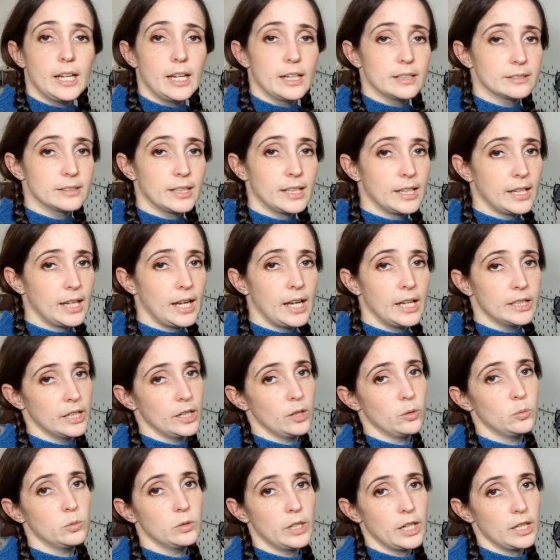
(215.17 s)
attaccare
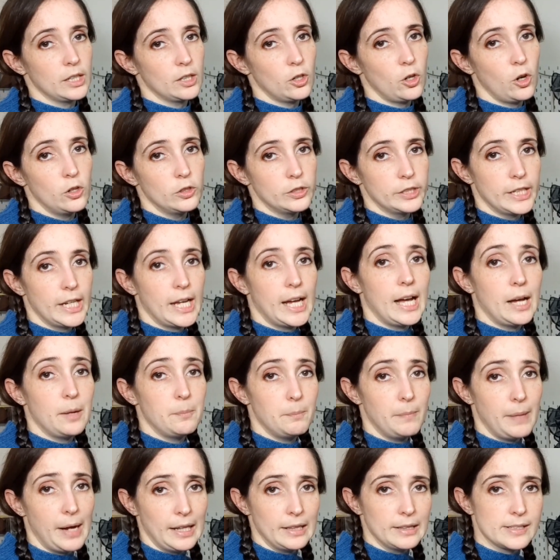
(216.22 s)
una gonna a
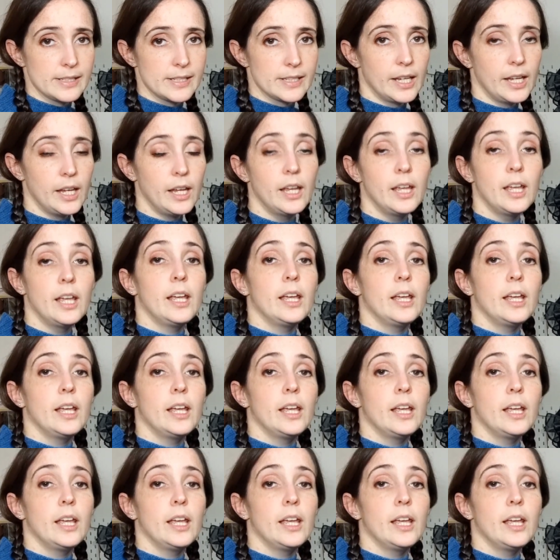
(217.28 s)
balze.